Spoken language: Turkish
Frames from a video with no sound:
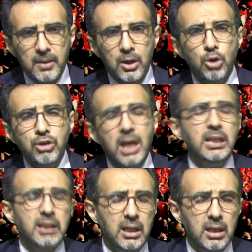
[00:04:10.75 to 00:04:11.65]

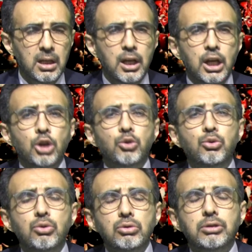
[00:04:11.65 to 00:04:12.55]
Özellikle
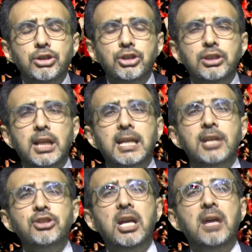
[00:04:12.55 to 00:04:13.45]
yurt dışında
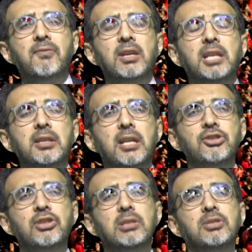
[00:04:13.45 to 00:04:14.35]
yaşayan
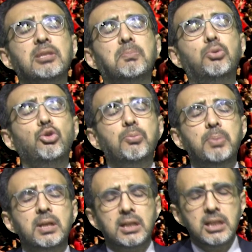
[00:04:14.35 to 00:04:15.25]
vatandaşlarımızın büyük
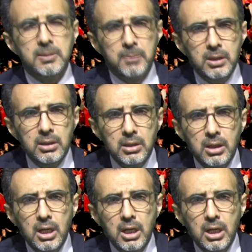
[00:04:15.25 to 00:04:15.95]
bir kısmı